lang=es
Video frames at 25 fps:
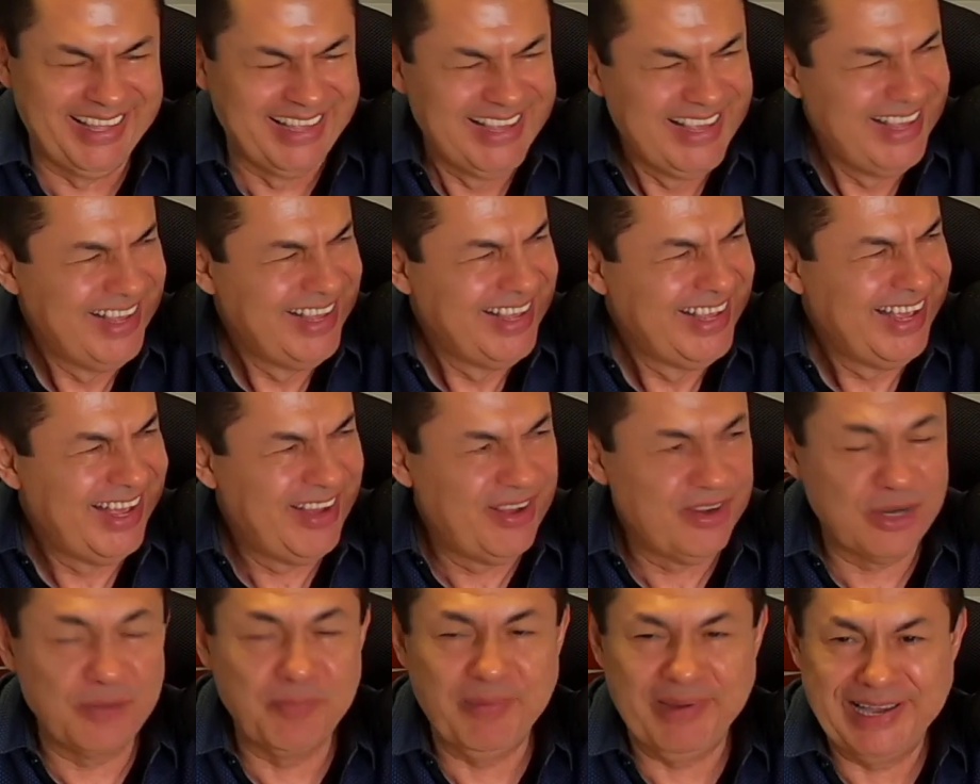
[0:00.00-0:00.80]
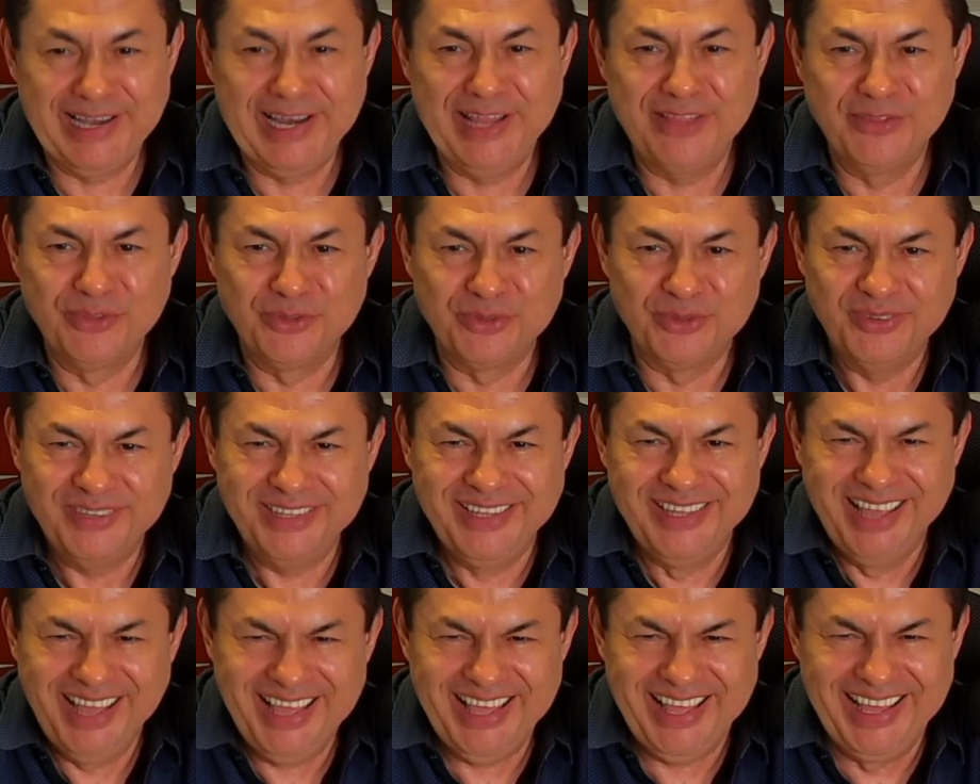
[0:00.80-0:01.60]
ahora es bailando.
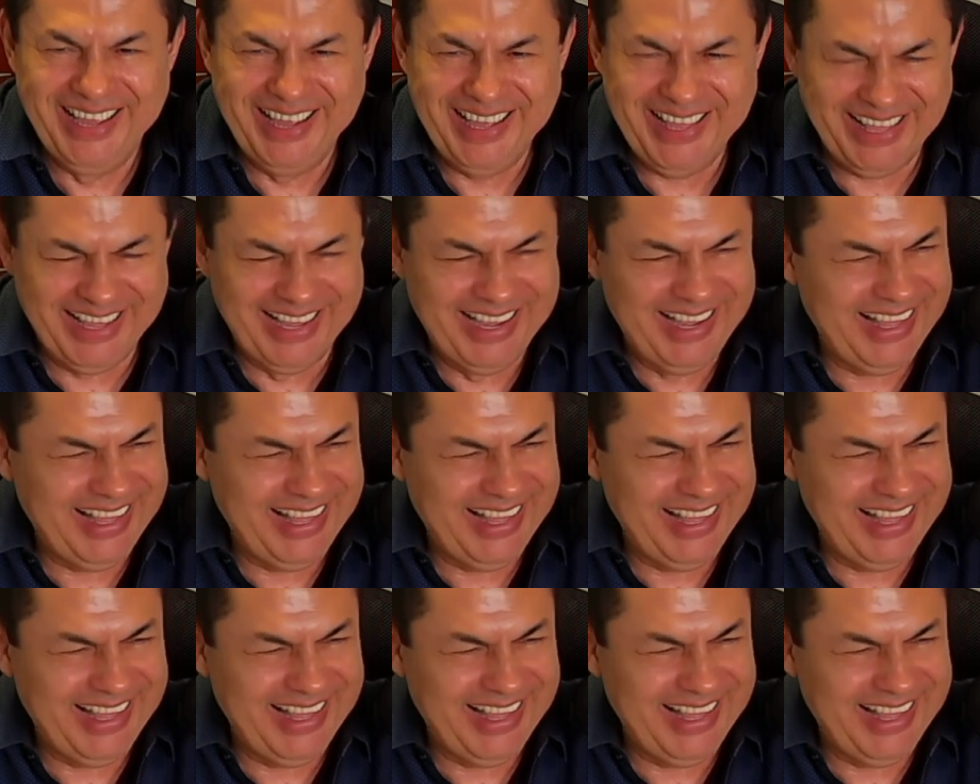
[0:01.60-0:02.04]
Ahora es bailando.